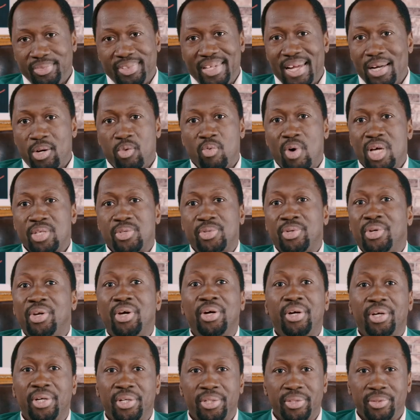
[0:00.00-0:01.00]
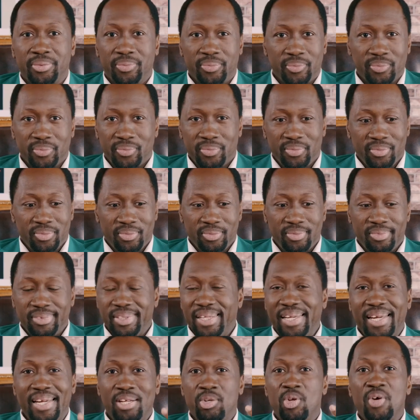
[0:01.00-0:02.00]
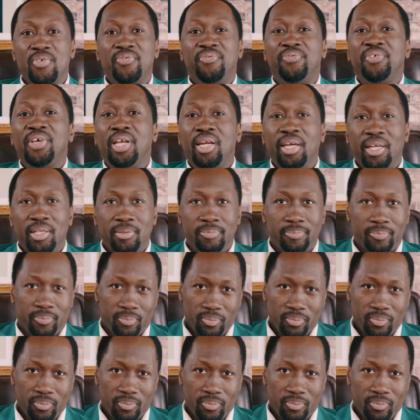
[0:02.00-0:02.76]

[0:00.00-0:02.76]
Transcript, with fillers: d'un oiseleur et d'un filet.